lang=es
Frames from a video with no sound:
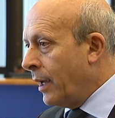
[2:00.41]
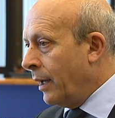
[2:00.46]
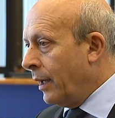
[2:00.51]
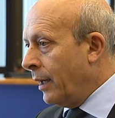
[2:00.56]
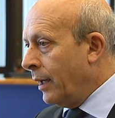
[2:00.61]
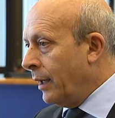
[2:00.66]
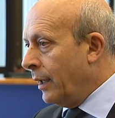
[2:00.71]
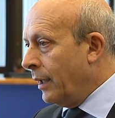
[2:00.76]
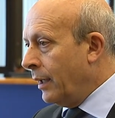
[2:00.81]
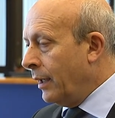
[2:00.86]

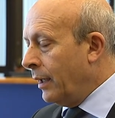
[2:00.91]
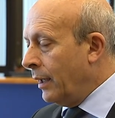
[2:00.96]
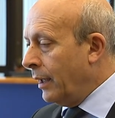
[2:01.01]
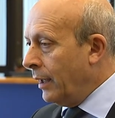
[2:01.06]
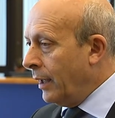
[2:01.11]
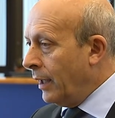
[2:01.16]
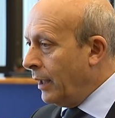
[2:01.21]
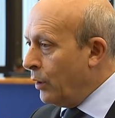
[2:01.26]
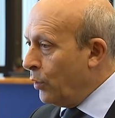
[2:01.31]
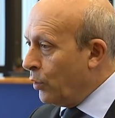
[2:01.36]
Eh,
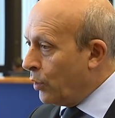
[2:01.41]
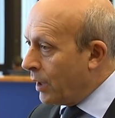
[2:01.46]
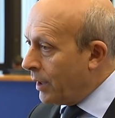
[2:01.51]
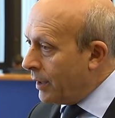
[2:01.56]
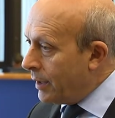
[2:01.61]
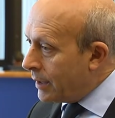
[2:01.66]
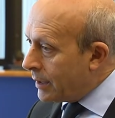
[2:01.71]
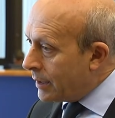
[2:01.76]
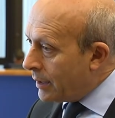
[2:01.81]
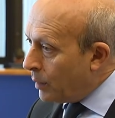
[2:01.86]
en lo que
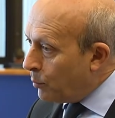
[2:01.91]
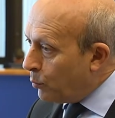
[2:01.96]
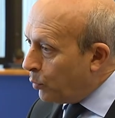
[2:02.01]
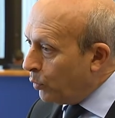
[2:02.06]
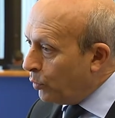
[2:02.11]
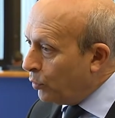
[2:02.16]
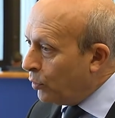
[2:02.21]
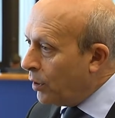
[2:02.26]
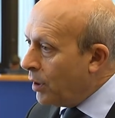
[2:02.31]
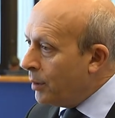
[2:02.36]
desde el
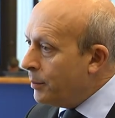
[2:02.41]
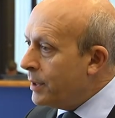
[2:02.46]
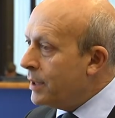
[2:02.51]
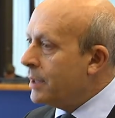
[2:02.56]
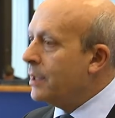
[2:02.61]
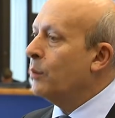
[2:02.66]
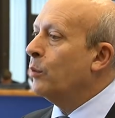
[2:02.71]
punto de vista